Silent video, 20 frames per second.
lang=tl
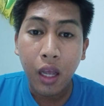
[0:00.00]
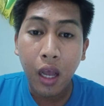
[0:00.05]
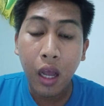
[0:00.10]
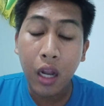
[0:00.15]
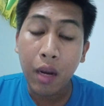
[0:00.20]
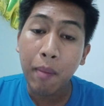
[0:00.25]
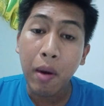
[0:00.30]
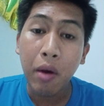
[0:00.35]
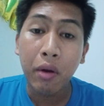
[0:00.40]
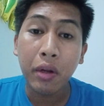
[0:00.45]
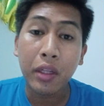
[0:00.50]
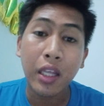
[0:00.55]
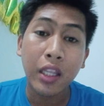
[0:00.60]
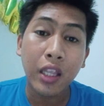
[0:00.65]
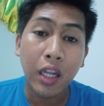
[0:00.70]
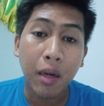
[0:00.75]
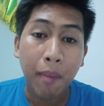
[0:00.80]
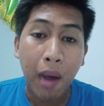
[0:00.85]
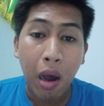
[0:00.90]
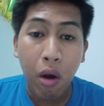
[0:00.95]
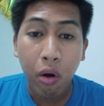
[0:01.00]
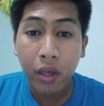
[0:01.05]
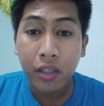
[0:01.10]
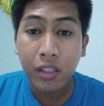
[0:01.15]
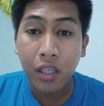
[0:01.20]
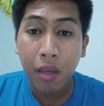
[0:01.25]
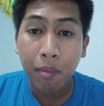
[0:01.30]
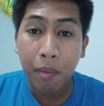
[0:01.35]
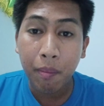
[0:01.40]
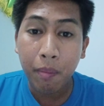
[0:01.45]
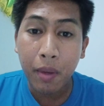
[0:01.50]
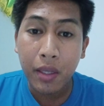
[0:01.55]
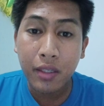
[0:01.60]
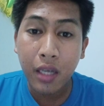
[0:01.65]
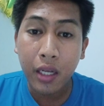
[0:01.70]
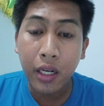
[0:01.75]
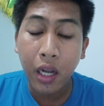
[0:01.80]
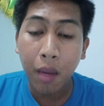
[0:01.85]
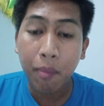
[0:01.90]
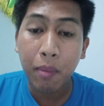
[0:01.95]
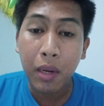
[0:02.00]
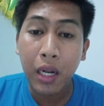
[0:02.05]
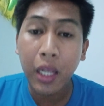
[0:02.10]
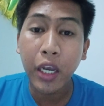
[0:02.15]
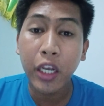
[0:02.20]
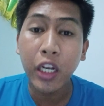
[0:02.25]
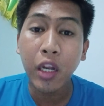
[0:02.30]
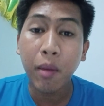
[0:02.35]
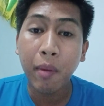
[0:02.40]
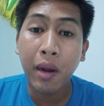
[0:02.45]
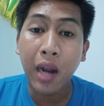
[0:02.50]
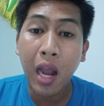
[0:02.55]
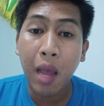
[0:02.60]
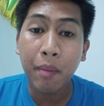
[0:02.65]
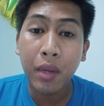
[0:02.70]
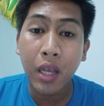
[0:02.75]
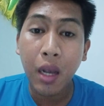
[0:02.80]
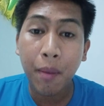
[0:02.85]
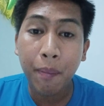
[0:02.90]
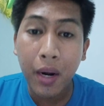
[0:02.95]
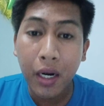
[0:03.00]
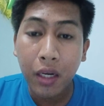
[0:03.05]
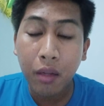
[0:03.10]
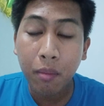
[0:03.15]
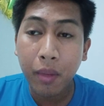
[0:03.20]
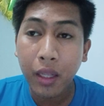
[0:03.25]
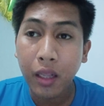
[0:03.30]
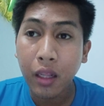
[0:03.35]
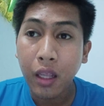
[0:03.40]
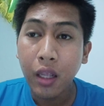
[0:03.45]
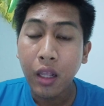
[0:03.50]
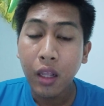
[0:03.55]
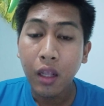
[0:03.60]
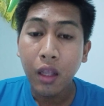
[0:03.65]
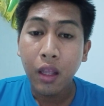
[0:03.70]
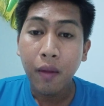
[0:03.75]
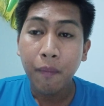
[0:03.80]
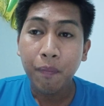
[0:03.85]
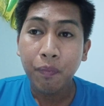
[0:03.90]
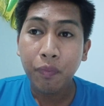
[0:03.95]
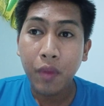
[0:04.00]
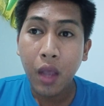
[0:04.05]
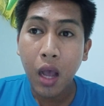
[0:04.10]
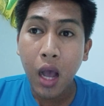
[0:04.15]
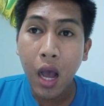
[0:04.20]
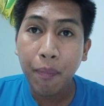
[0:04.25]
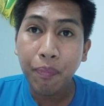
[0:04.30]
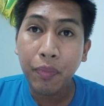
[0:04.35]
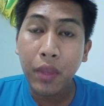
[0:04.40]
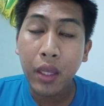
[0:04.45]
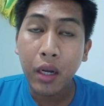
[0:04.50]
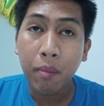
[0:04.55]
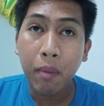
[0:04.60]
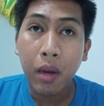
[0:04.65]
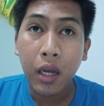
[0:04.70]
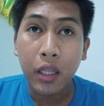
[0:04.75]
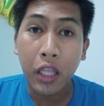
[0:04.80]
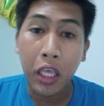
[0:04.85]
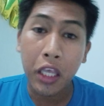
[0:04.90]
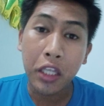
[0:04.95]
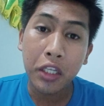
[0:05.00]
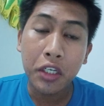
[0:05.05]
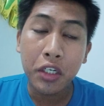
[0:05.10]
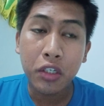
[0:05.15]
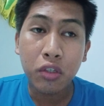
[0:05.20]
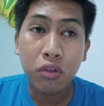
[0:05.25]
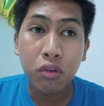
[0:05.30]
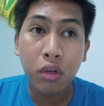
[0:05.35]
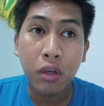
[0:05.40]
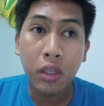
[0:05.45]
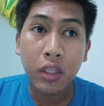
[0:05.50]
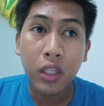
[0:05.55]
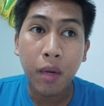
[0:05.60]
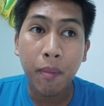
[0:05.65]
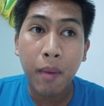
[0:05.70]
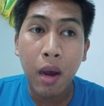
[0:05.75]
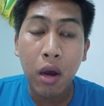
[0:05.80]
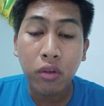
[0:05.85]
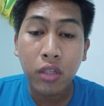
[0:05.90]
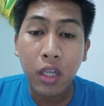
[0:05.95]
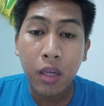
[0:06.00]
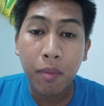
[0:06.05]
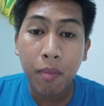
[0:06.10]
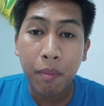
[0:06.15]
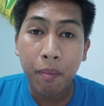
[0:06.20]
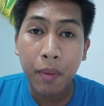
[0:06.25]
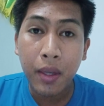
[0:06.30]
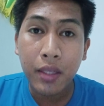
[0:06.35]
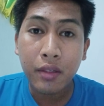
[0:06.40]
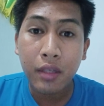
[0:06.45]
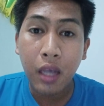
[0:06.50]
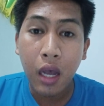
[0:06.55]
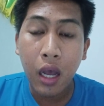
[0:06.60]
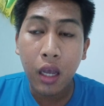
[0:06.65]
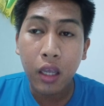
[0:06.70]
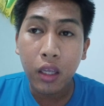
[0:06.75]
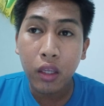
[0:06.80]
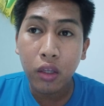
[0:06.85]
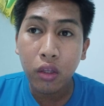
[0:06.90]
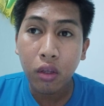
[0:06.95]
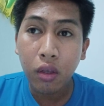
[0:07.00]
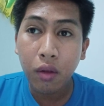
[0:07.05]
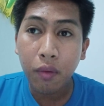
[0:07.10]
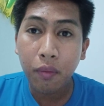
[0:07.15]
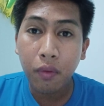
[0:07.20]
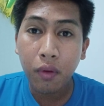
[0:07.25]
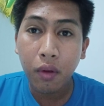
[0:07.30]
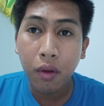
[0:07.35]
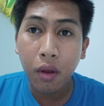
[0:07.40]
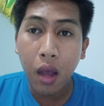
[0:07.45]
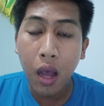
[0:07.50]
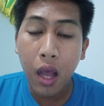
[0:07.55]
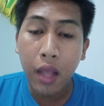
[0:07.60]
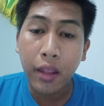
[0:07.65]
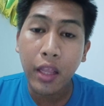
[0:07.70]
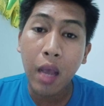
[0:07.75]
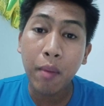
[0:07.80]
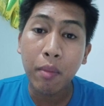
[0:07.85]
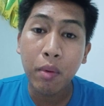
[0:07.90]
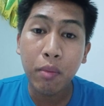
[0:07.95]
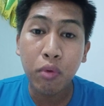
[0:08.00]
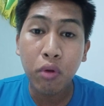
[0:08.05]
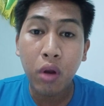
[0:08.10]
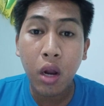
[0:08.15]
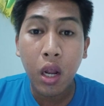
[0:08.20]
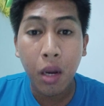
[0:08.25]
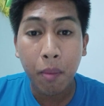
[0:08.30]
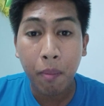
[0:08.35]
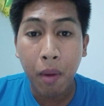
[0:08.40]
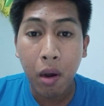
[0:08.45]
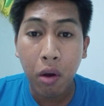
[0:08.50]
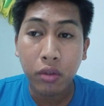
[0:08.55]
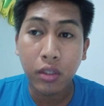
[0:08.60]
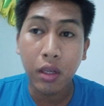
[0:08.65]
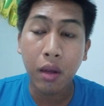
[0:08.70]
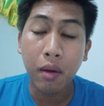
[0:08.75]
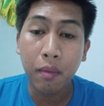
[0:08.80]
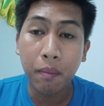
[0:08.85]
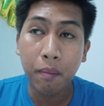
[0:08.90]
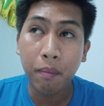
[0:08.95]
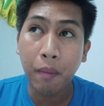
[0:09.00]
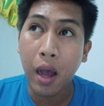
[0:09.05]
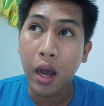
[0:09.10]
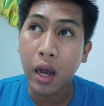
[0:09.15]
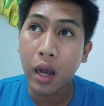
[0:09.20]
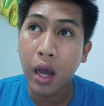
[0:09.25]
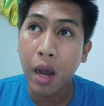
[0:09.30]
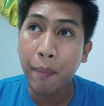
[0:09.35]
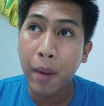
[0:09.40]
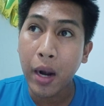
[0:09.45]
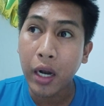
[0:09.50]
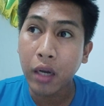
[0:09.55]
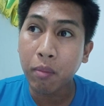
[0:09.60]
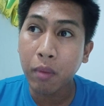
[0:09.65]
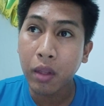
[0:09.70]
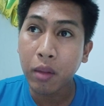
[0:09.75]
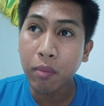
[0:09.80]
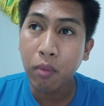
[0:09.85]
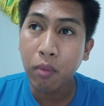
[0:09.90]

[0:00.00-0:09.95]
Halimbawa, nagtatrabaho kayo sa ibang bansa, nakabili kayo ng maraming apartment. After mga 10 years nyo nagtrabaho sa ibang bansa, ang dami mo na, halimbawa, ang apartment